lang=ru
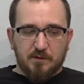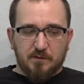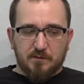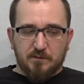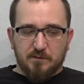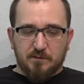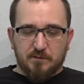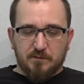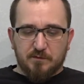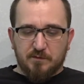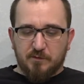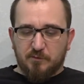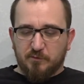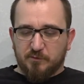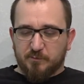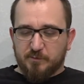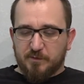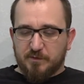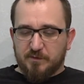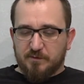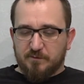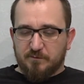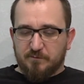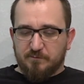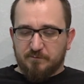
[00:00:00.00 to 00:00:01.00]
Э, да
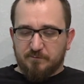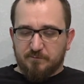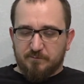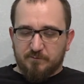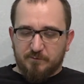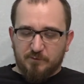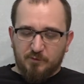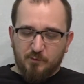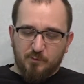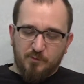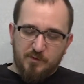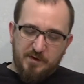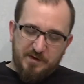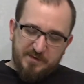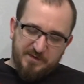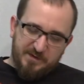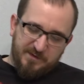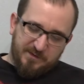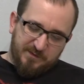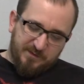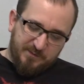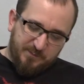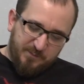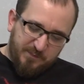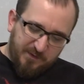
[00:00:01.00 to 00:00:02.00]
господи, любой
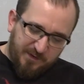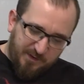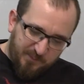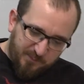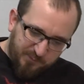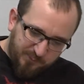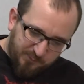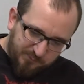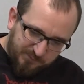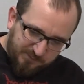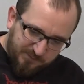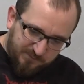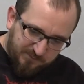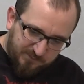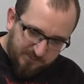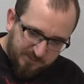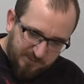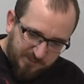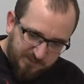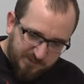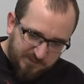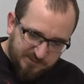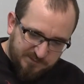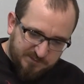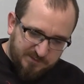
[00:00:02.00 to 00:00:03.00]
аналог пера плоского,
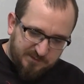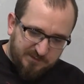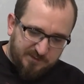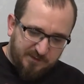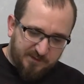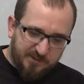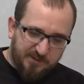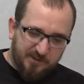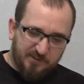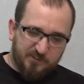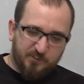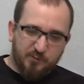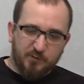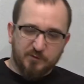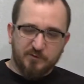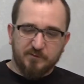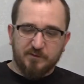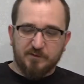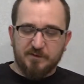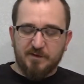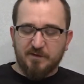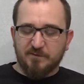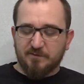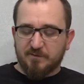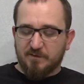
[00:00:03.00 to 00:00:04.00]
я даже иногда
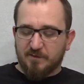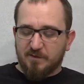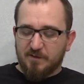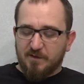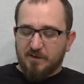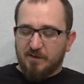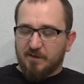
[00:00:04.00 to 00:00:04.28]
использовал, есть